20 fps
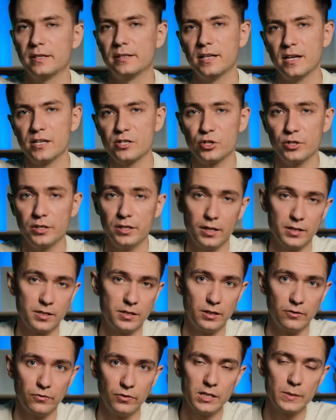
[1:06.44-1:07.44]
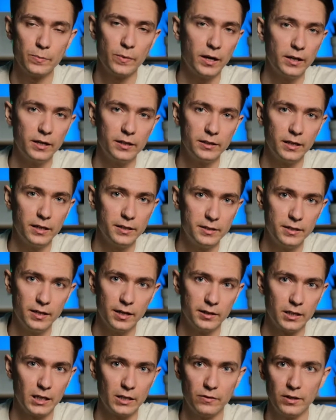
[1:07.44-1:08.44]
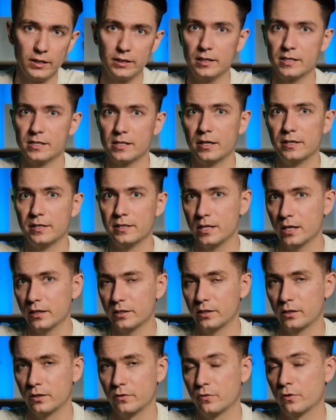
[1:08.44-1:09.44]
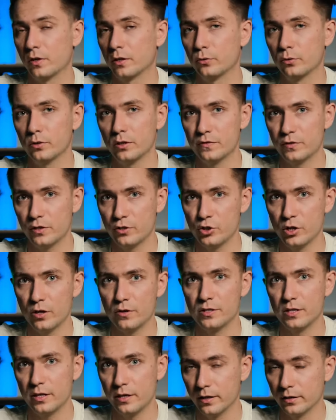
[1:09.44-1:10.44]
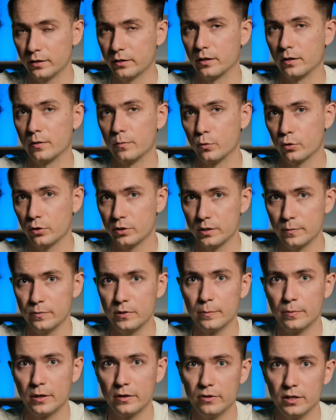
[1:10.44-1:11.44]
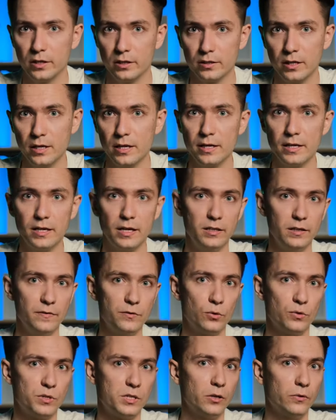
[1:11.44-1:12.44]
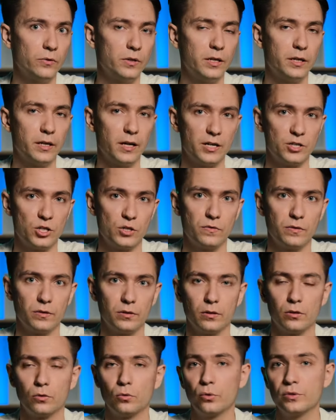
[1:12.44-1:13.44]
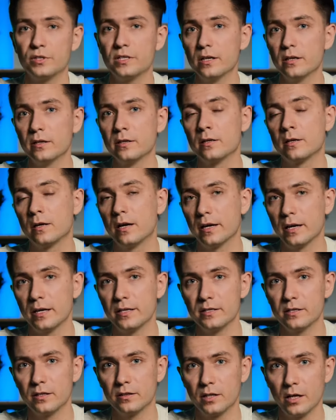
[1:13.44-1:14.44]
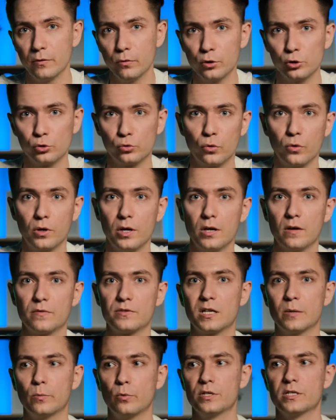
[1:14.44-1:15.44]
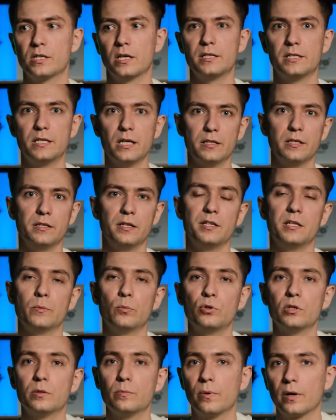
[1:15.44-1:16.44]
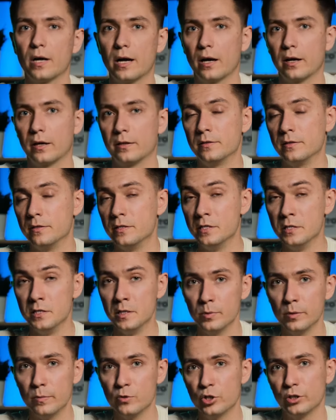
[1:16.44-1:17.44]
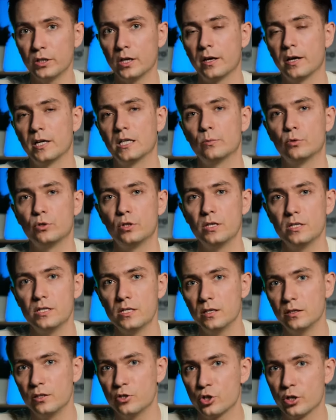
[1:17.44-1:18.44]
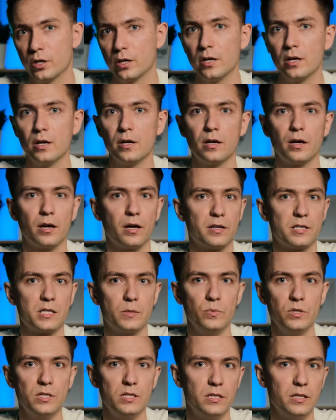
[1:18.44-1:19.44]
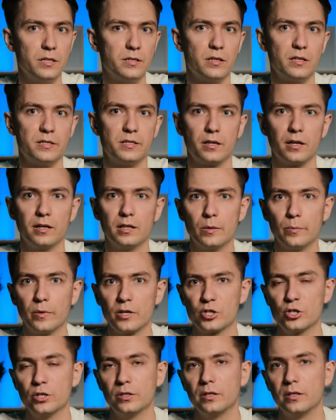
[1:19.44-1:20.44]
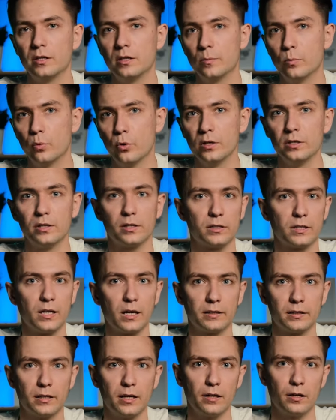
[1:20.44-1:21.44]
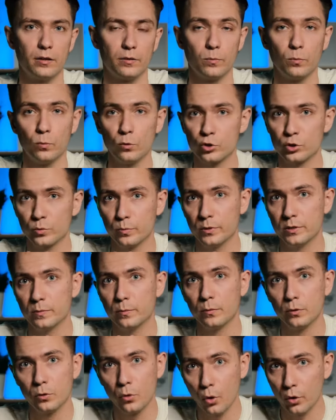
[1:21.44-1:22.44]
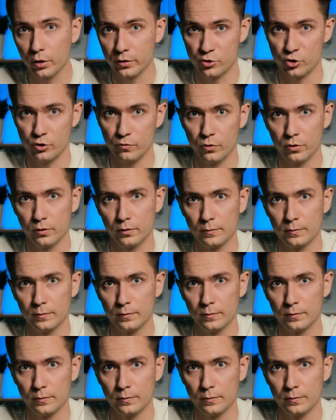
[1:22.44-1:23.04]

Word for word: И даже если вы смогли найти адекватных сантехников, которые встречаются редко, можете мне поверить, и они все сделали качественно, то где гарантия того, что в самой сантехнике не будет брака, не побежит какая-нибудь резиночка, а, смеситель, стиральная машина или бойлер и так далее. Может быть много много чего.